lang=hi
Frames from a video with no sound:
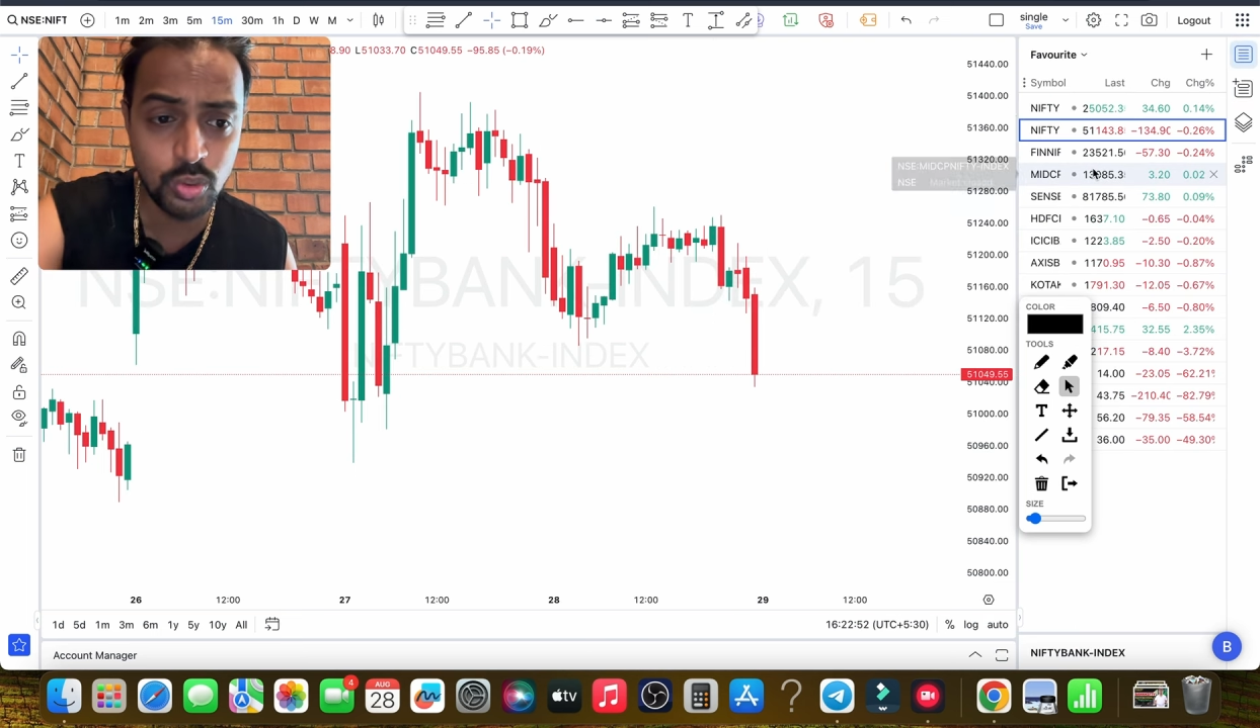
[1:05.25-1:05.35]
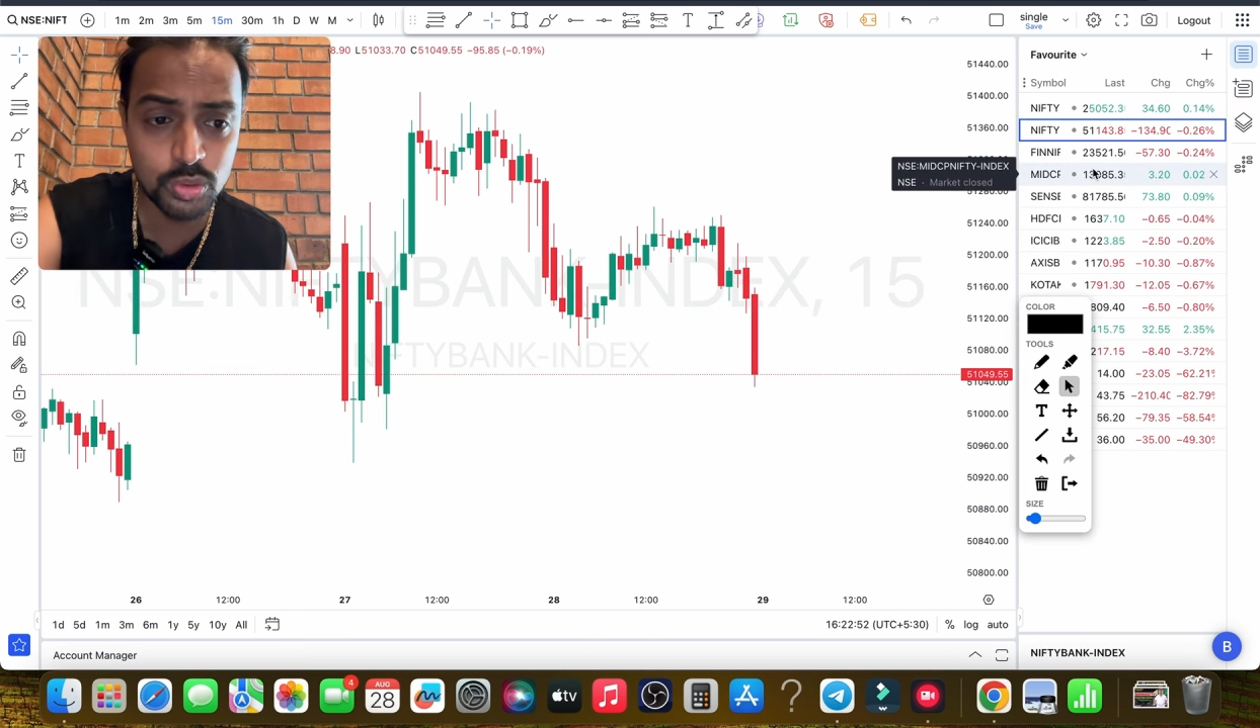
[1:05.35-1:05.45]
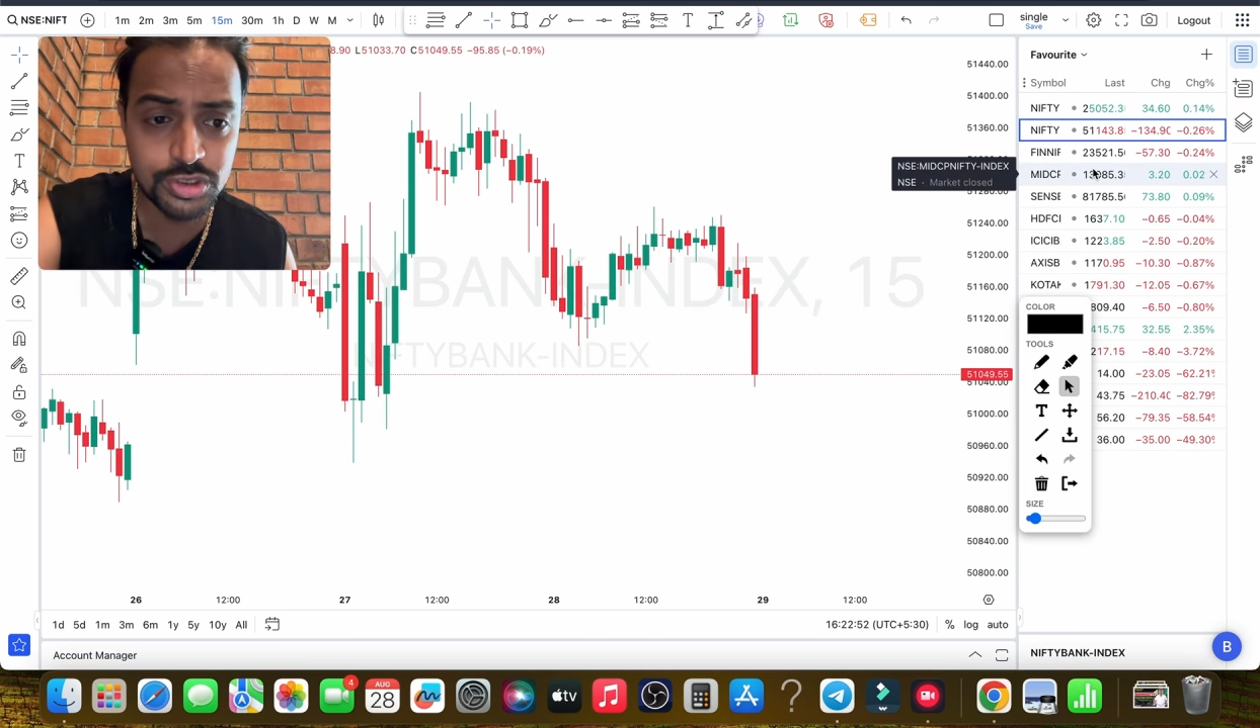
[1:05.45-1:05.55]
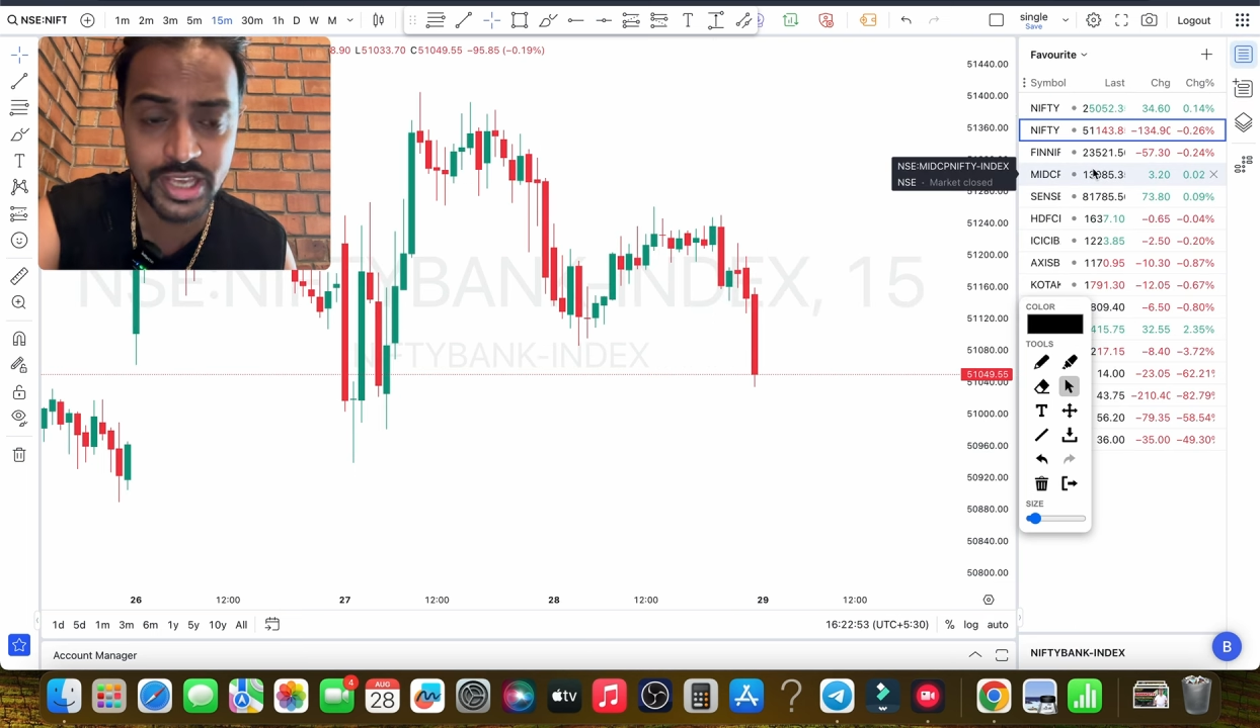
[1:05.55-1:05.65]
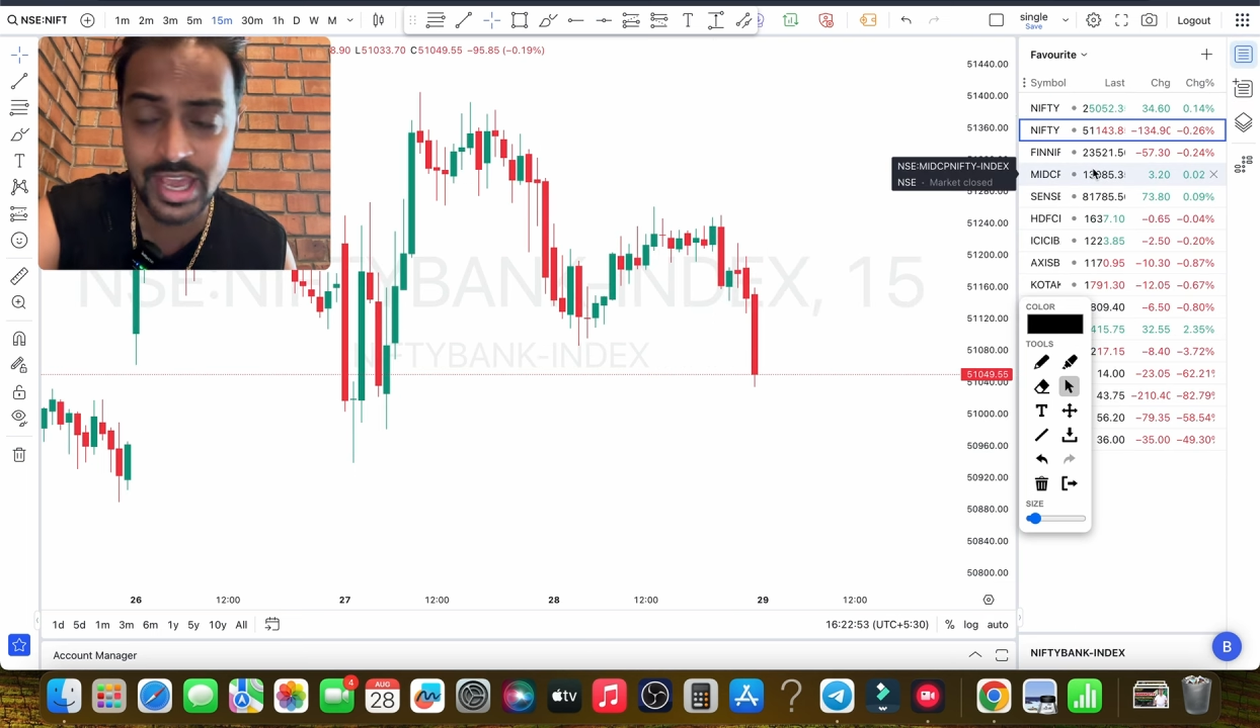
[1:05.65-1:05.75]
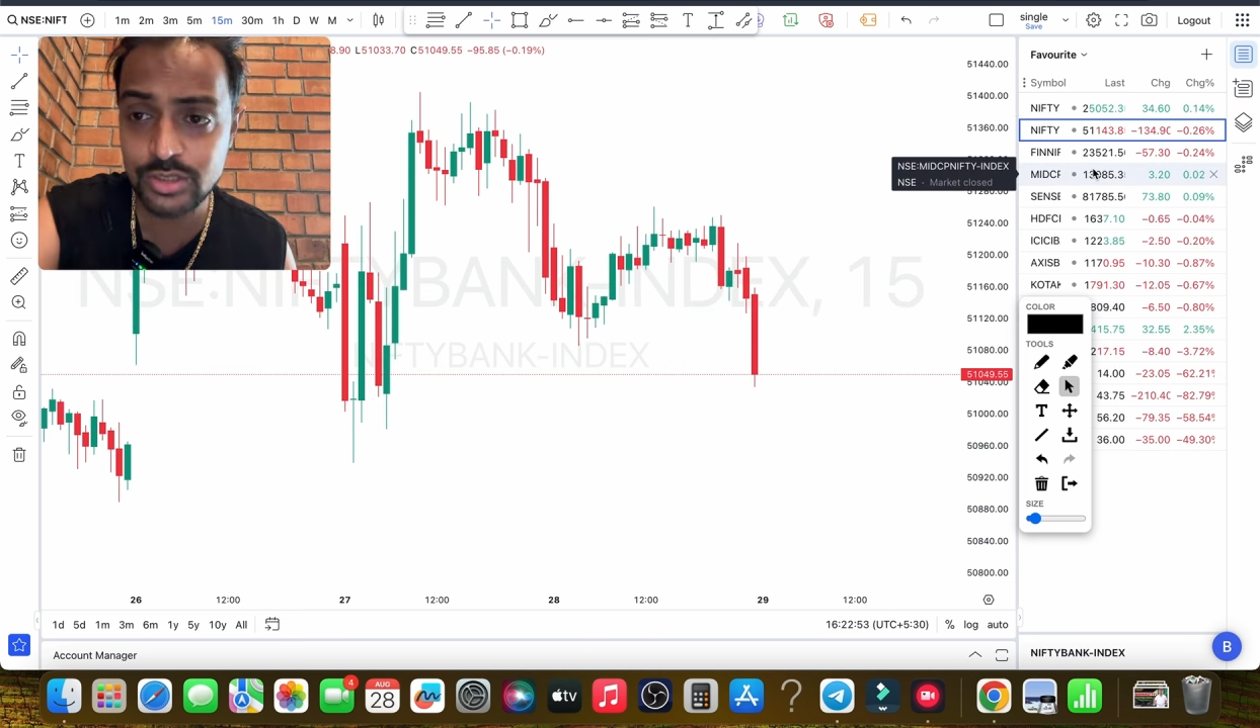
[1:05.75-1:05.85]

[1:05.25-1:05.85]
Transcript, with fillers: क्लोजिंग है